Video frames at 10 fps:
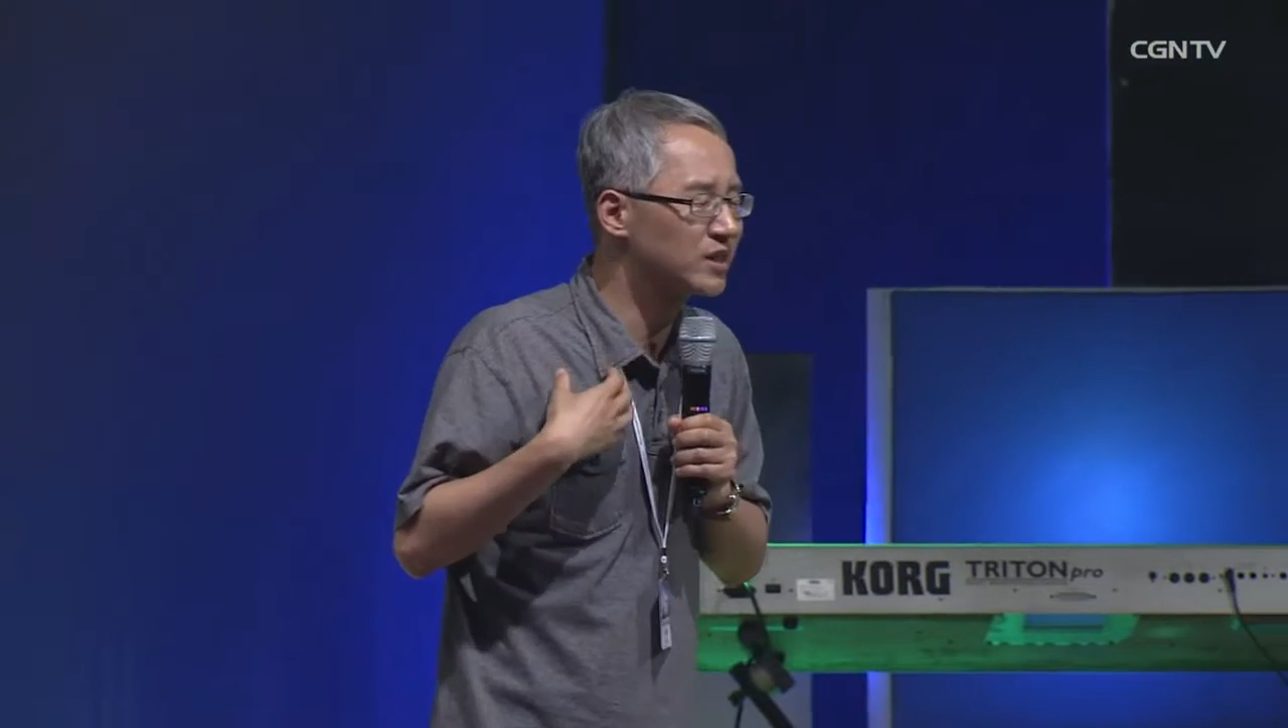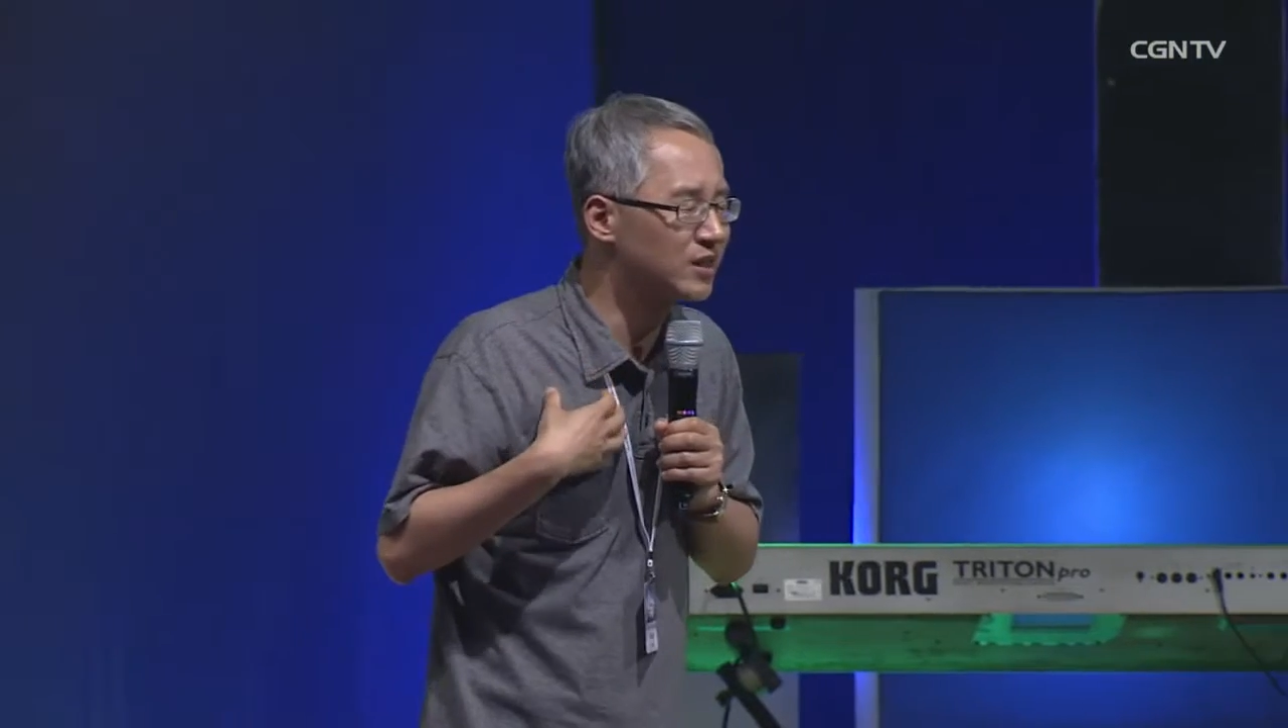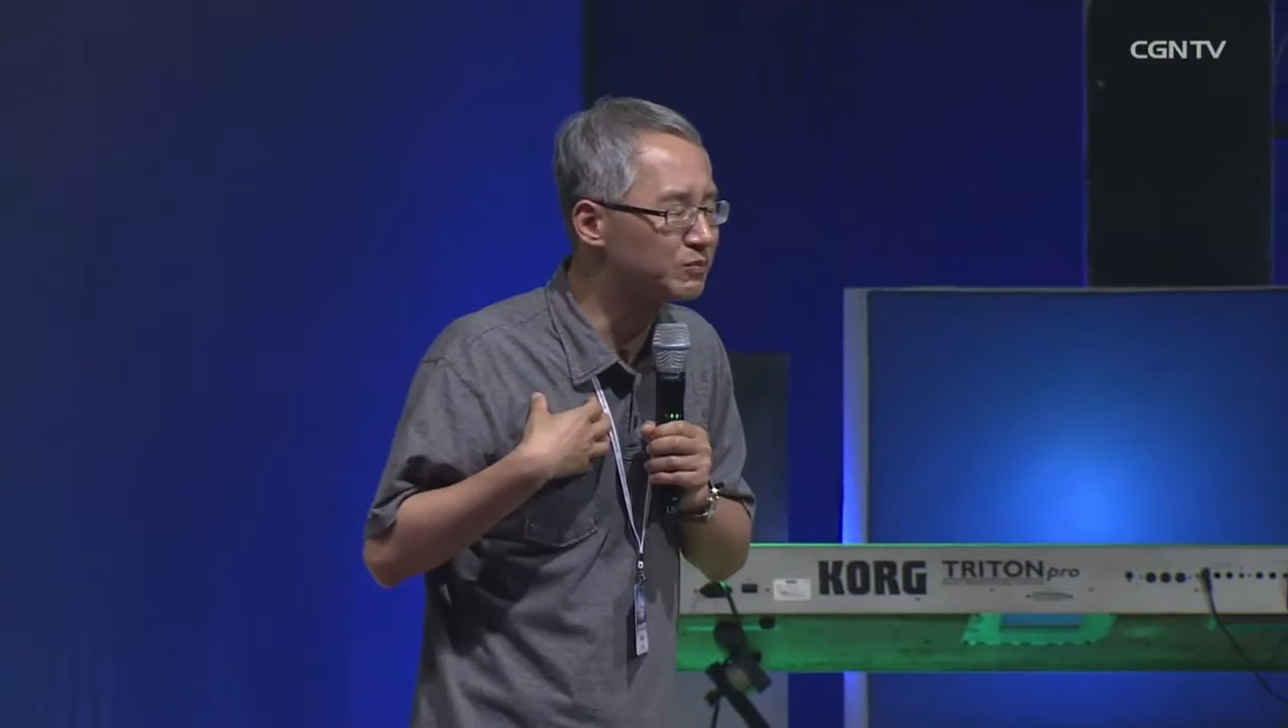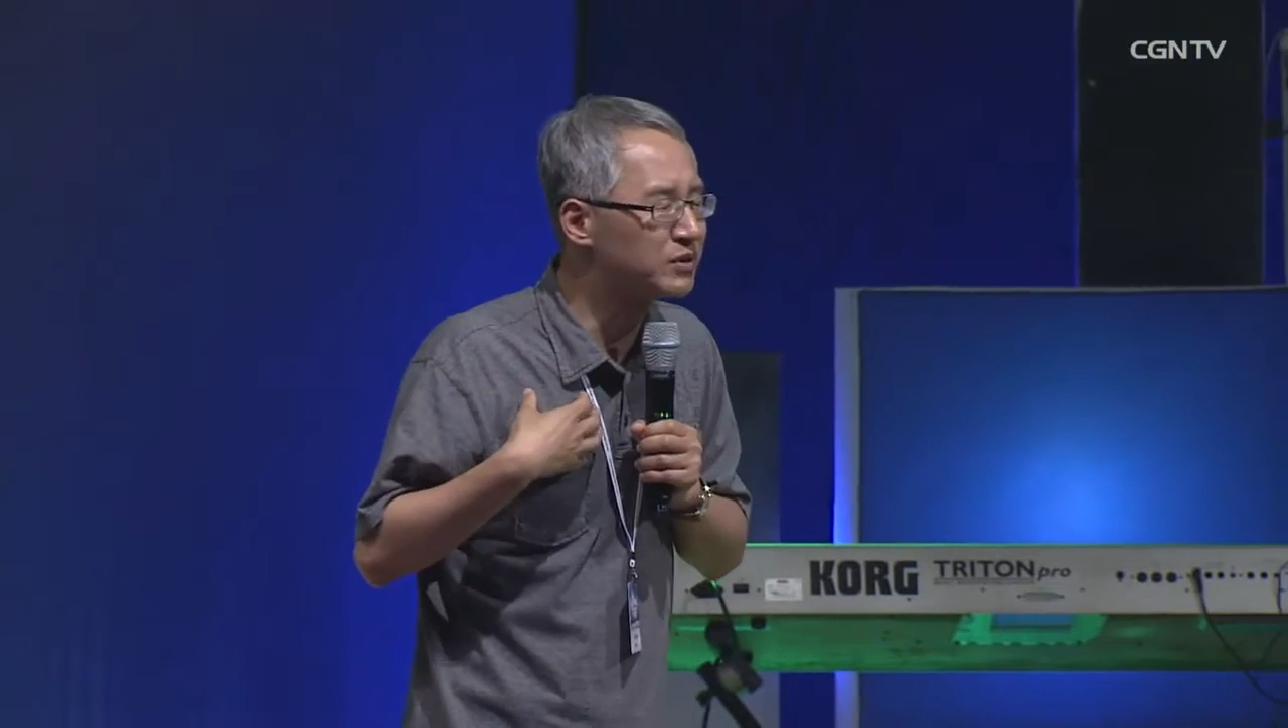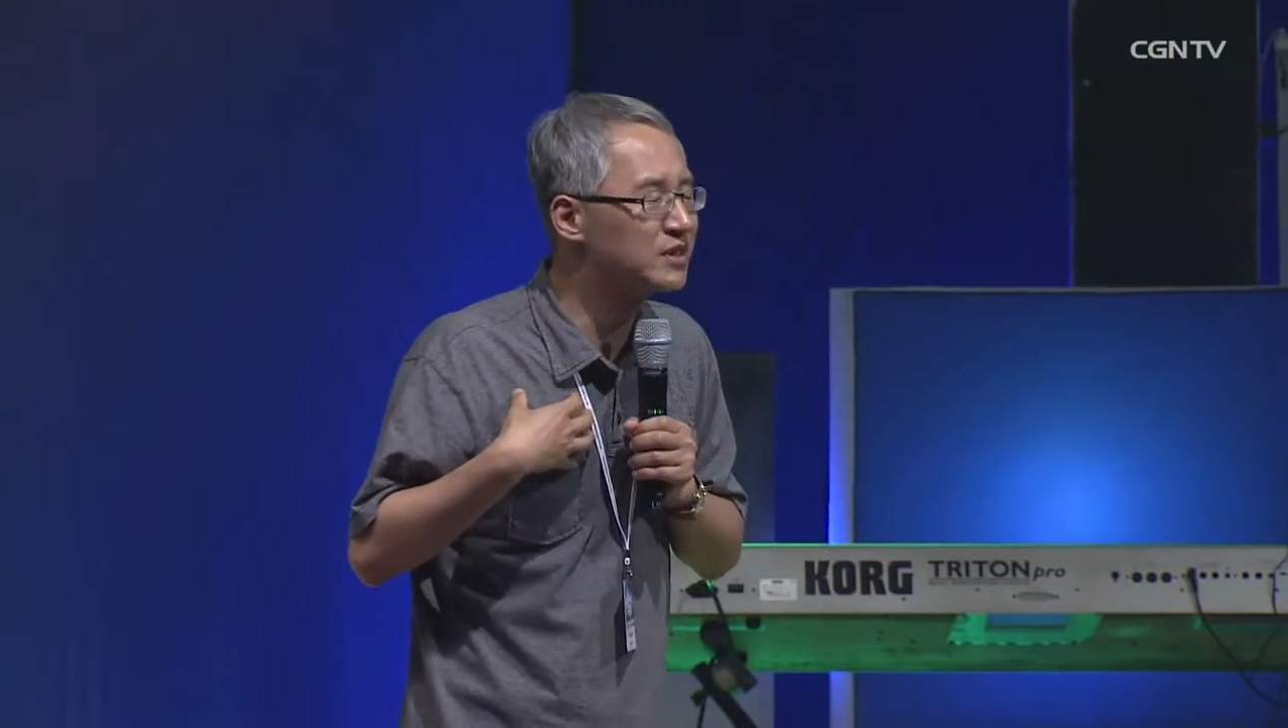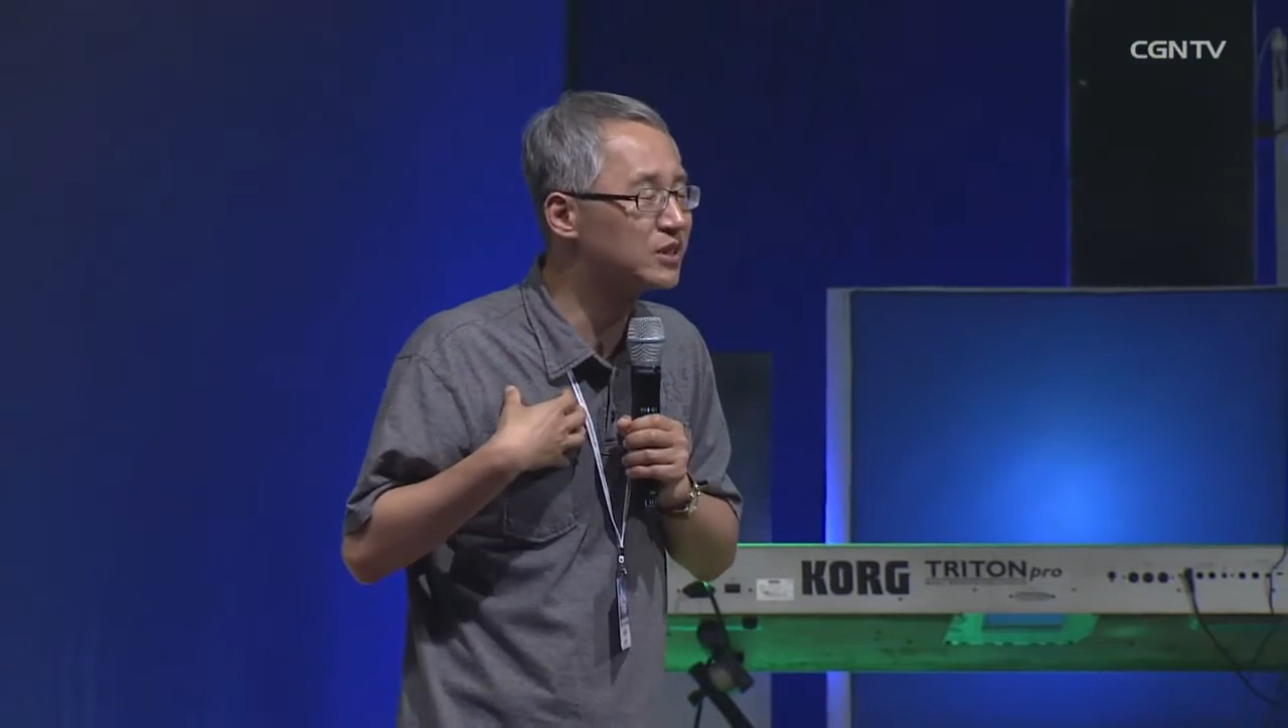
깊은